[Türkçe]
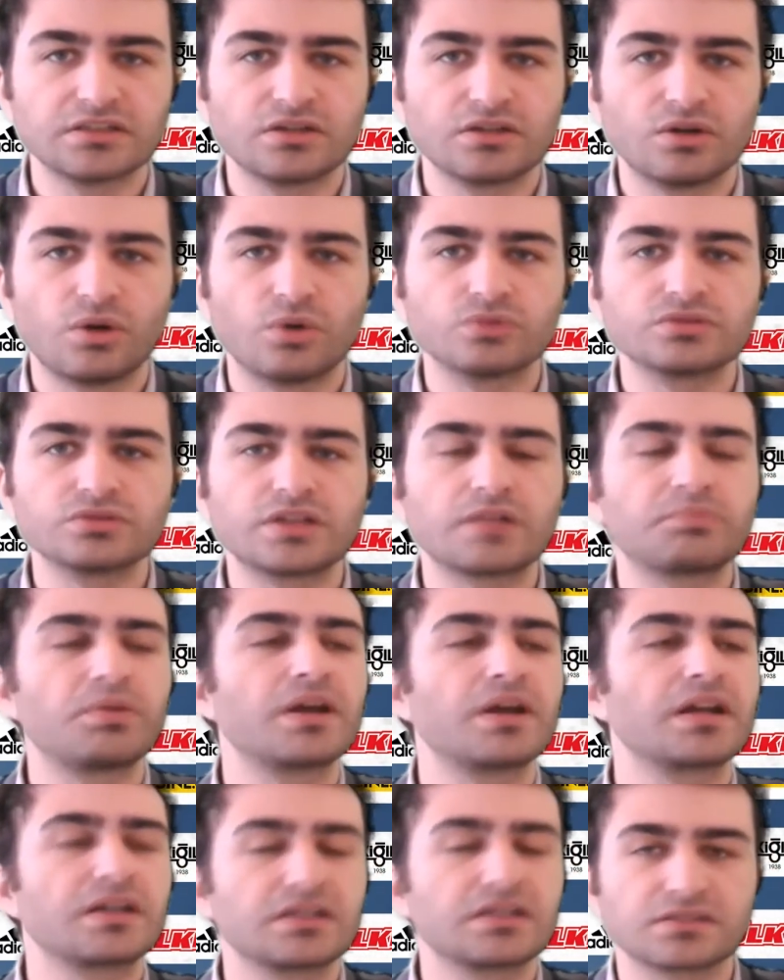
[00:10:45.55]
Onlar para
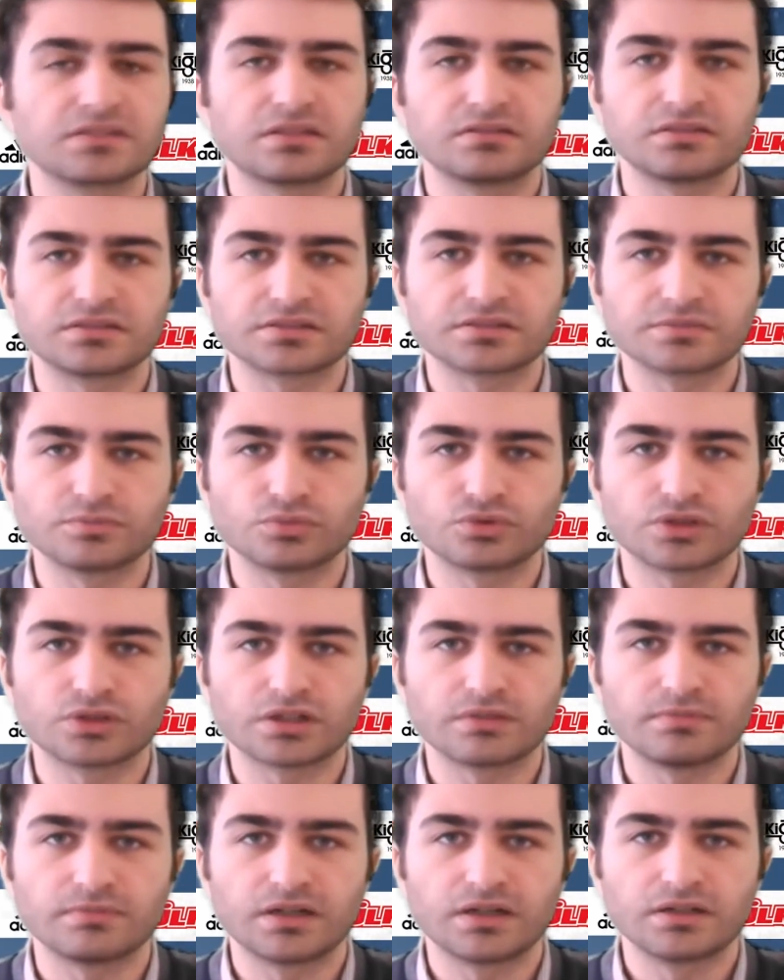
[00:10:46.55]
kazandırsın burada.
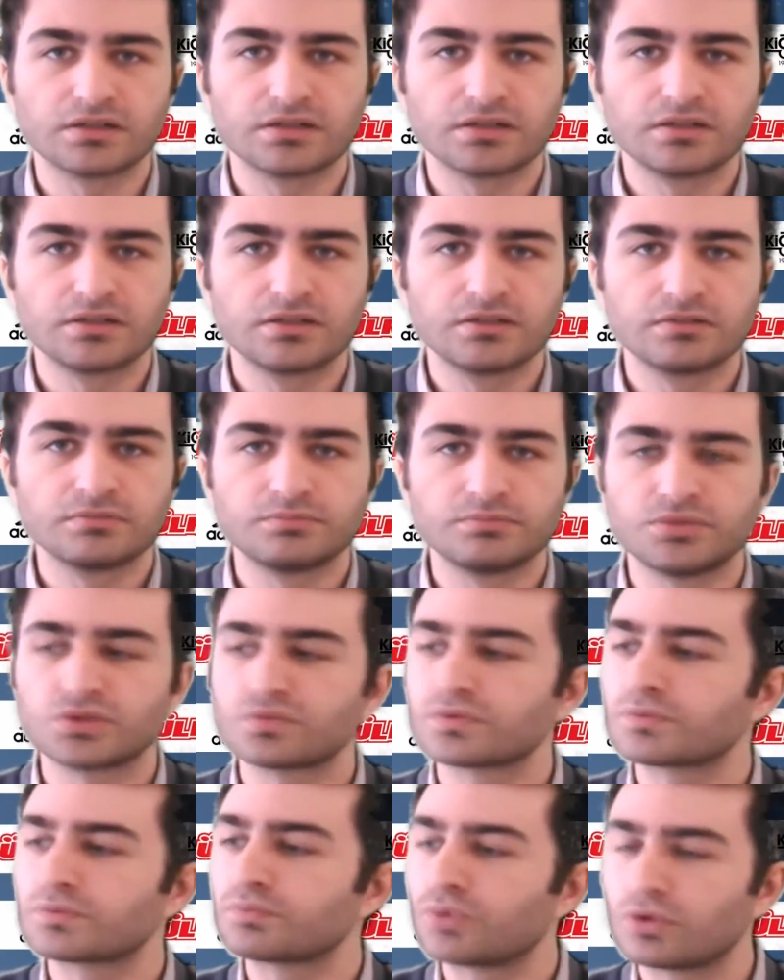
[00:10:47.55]
Biz
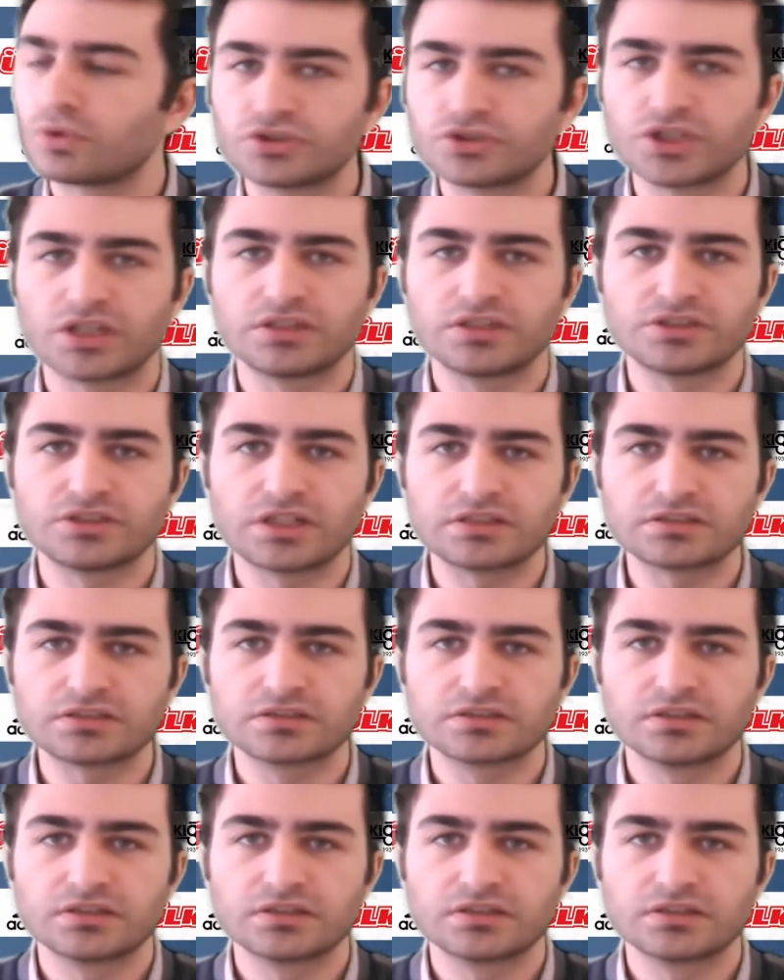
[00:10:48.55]
futbolcu alacağız.